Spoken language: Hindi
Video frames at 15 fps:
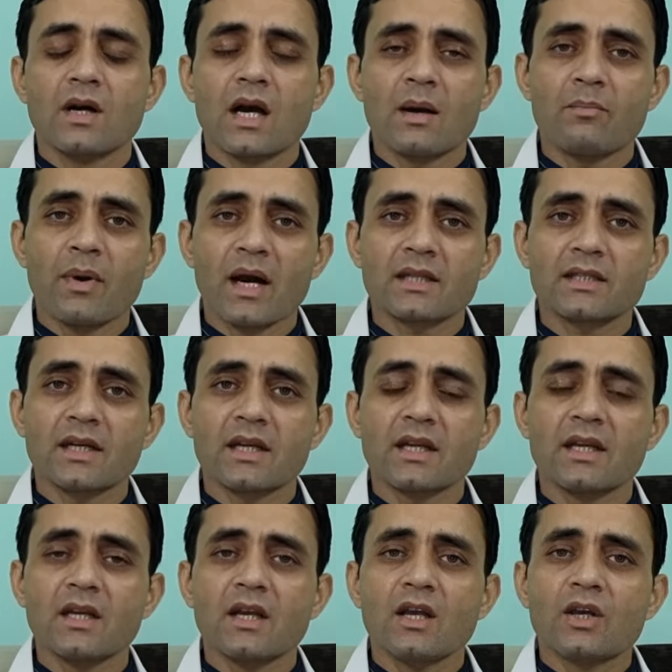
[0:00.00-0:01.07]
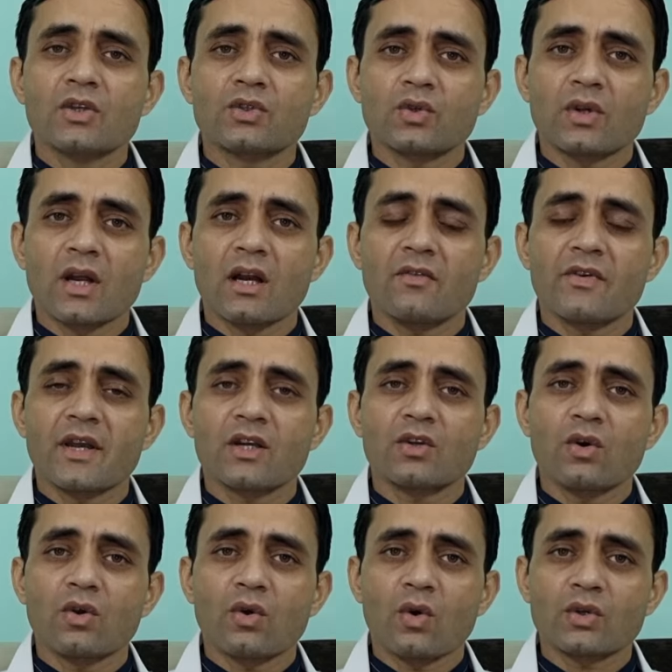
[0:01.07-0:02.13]
अब बात करें सुक्रालफेट
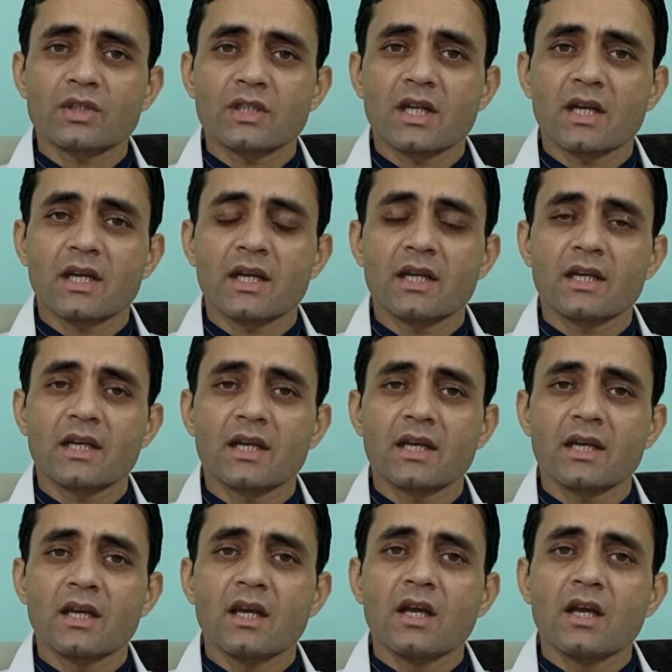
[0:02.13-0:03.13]
और ऑक्सीटाकेन के